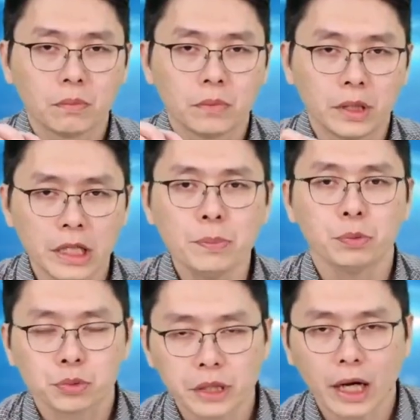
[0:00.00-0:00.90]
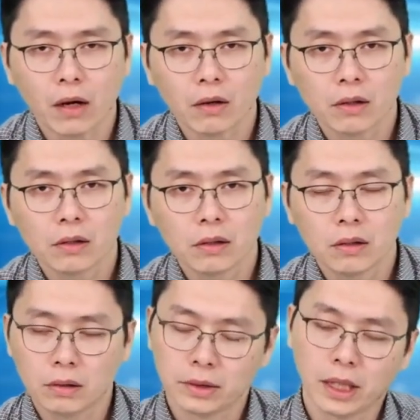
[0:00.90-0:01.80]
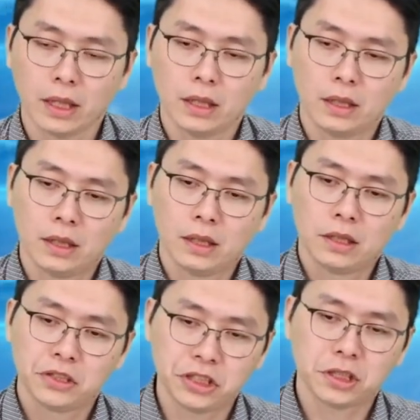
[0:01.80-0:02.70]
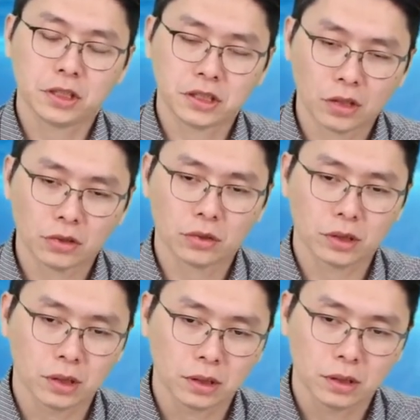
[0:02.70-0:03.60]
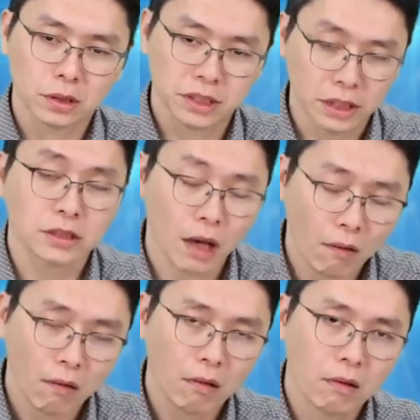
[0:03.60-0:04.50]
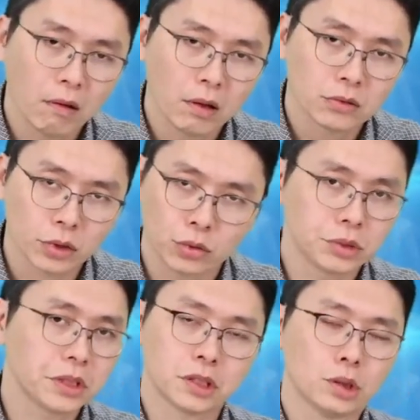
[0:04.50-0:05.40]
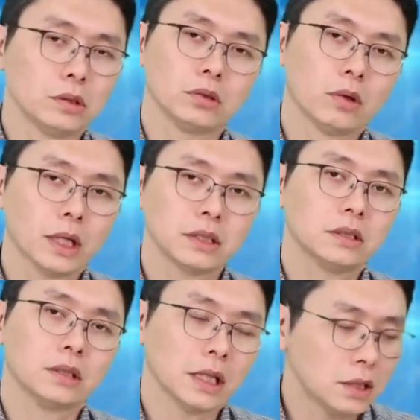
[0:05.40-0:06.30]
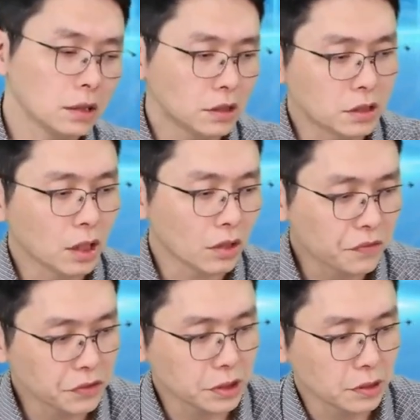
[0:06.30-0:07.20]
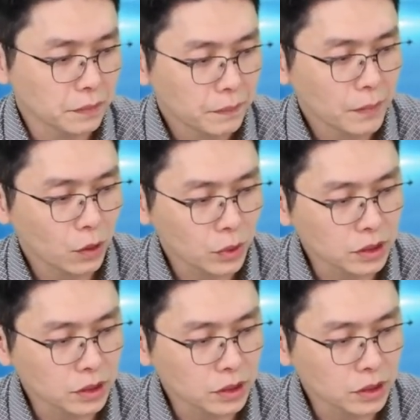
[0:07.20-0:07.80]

弥补掉那机车销售的减少，所以估计4月营收还是在一个新高的附近，维